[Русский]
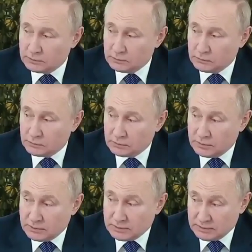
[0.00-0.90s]
Ну,
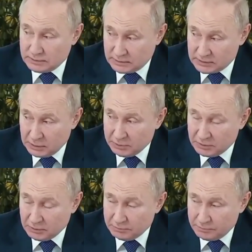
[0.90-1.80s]
я сказал об
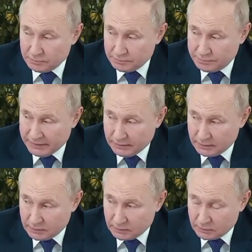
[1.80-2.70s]
этом
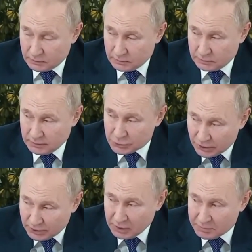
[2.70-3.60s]
при э,
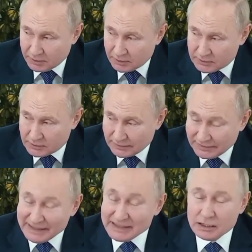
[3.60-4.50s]
начале операции
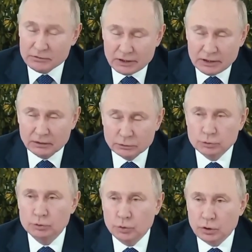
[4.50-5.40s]
и говорил
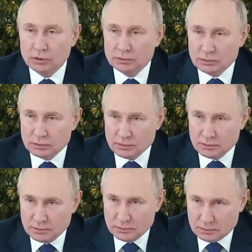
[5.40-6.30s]
до
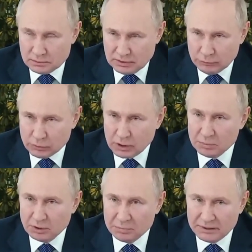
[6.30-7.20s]
того, как
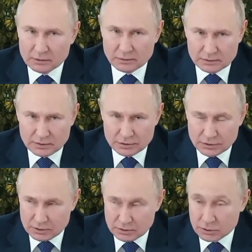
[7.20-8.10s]
было принято это
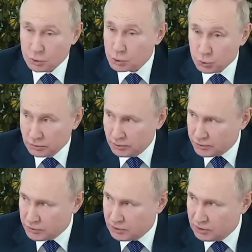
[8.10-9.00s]
решение. Тяжелое
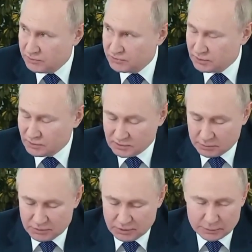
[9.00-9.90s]
решение, без всяких
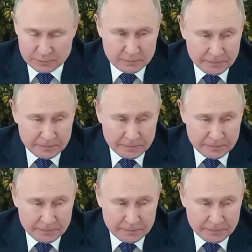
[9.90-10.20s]
сомнений.